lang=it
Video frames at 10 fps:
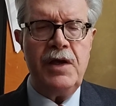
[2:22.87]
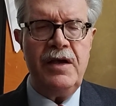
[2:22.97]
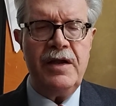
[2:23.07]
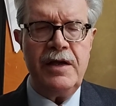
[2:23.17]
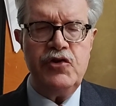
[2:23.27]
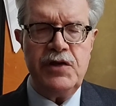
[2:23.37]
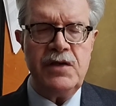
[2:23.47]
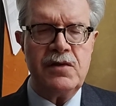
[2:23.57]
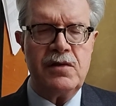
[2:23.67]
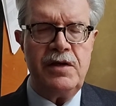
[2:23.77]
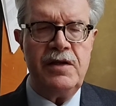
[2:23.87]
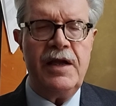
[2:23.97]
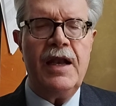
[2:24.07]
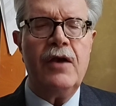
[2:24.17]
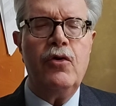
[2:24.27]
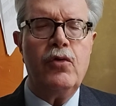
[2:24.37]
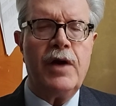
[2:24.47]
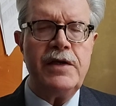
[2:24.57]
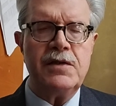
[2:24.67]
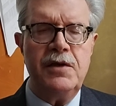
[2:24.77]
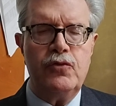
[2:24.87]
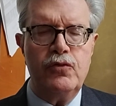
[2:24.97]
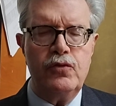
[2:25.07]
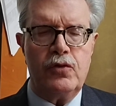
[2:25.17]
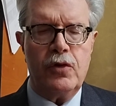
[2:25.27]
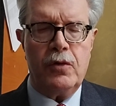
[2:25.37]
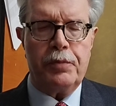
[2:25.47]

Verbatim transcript: dei registri dell'allora Istituto